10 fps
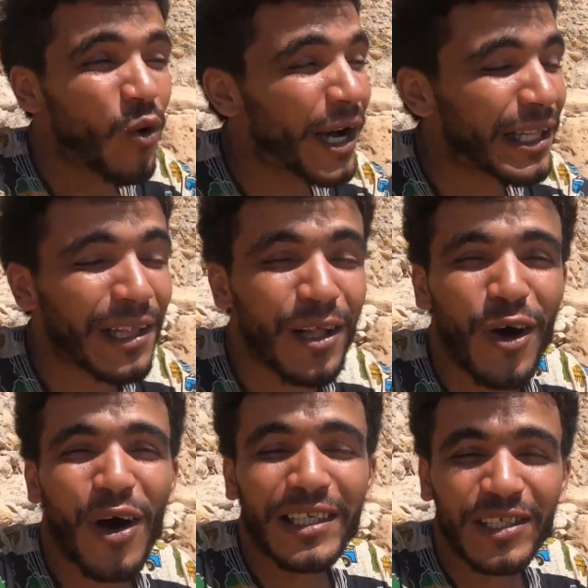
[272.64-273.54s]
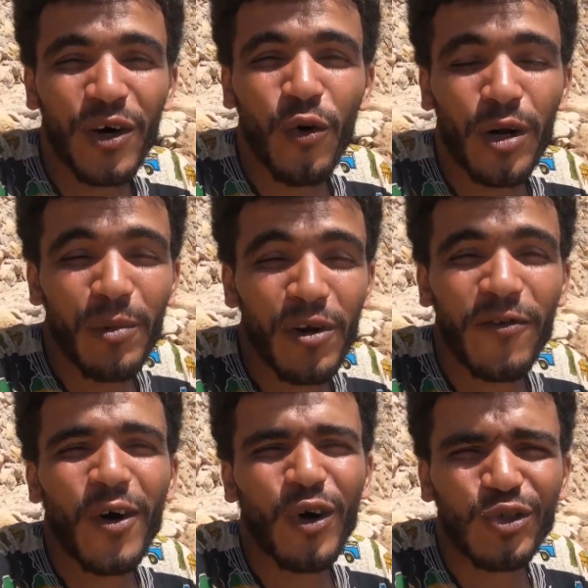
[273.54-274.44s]
وغيطلعوها تصور من
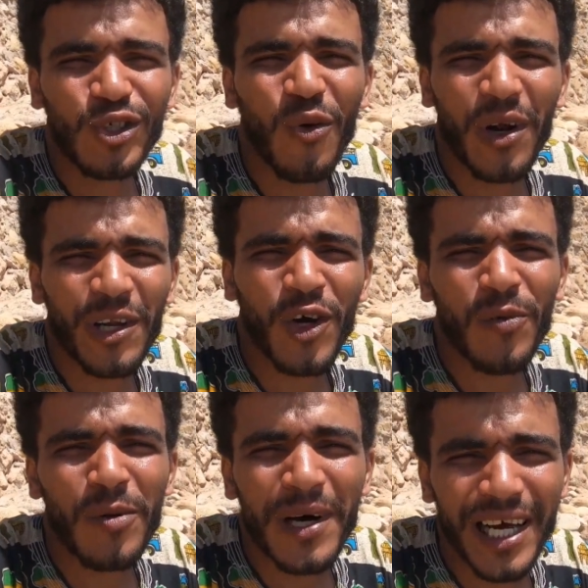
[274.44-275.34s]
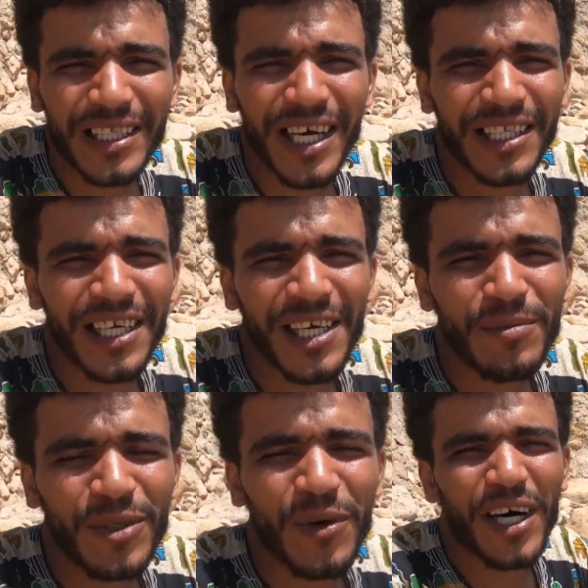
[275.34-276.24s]
الفوق وتصور لكم المناظر ديال
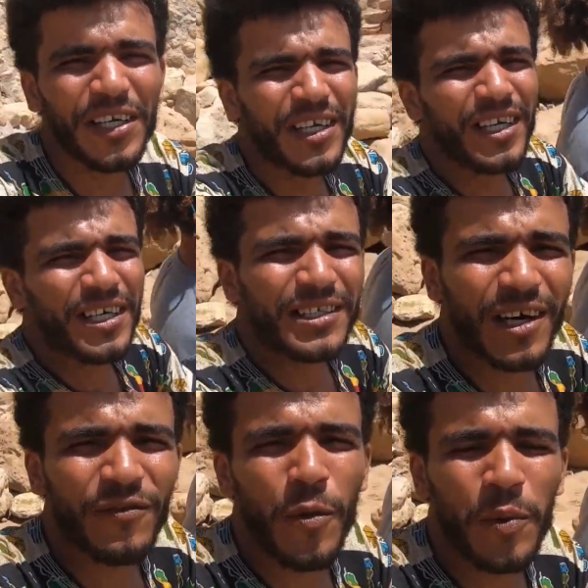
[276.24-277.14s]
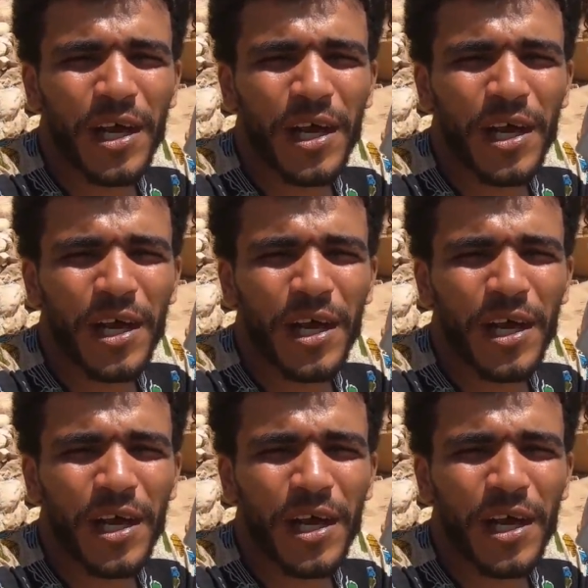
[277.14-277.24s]
امسوان صافي